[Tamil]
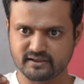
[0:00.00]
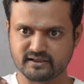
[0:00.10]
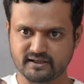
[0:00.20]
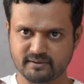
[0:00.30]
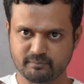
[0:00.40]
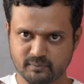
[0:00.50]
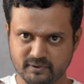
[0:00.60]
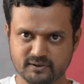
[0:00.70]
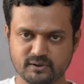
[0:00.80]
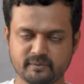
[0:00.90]
இறை நினப்பு
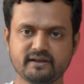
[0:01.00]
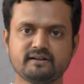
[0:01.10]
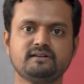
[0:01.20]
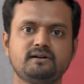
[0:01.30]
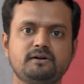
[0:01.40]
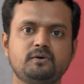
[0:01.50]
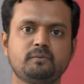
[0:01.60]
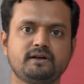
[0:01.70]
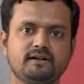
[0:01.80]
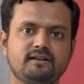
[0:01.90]
மட்டுமே இருந்துட்டு இருக்கணும்
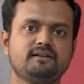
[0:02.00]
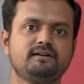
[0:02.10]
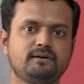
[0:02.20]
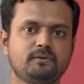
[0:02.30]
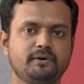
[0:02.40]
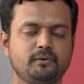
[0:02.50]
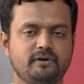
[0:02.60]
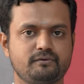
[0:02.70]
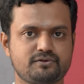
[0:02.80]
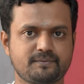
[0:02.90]
அப்படிங்கிறது அதில் இருக்கக்கூடிய
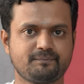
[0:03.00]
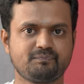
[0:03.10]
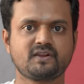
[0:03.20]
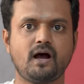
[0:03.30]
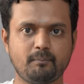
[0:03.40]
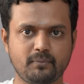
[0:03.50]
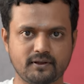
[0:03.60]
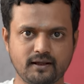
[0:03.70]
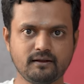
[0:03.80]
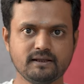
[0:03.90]
ஒரே விஷயம் அப்போ
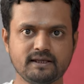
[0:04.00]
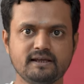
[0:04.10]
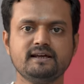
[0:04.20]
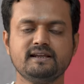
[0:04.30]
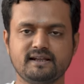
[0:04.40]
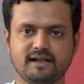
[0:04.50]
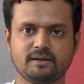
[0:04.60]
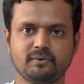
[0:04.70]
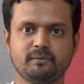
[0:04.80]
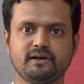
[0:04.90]
தான்
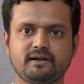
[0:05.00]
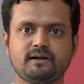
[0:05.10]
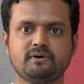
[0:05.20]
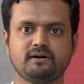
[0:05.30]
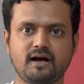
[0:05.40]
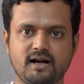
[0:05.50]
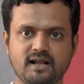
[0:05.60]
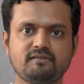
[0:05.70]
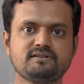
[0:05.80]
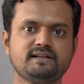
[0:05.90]
நினப்பு அப்படிங்கிறது நமக்கு
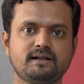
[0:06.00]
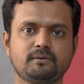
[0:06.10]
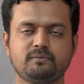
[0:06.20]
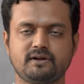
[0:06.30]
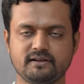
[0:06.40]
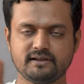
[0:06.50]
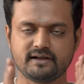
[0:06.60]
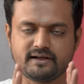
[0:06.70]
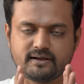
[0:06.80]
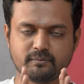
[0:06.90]
அனாவசிய நினப்பு வராது
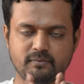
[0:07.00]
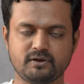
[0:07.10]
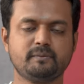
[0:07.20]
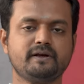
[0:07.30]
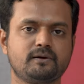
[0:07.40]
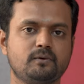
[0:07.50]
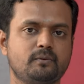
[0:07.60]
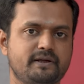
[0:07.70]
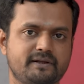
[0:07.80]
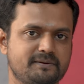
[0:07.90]
இறை நினப்பு மட்டுமே இருக்கும்
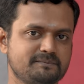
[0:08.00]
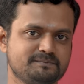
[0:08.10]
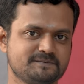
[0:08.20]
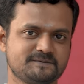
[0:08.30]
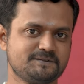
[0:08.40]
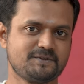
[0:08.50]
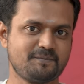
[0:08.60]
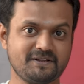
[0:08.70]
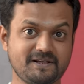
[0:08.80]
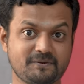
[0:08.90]
அப்படிங்கிறது ஸோ
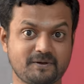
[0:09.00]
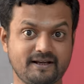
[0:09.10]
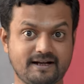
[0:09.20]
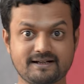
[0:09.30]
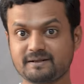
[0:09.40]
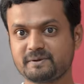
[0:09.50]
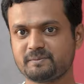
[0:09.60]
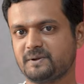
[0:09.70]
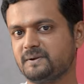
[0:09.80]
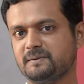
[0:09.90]
இப்படி தான் இதனுடைய
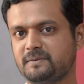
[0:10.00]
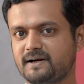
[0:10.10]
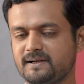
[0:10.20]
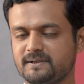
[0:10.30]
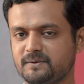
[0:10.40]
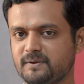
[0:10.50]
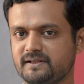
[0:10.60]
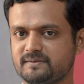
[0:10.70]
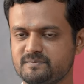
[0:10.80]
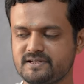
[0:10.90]
கட்டமைப்பு இருக்கும் இந்த
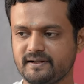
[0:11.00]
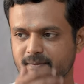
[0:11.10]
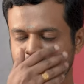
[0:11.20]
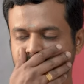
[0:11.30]
பாடல்களினுடைய சரி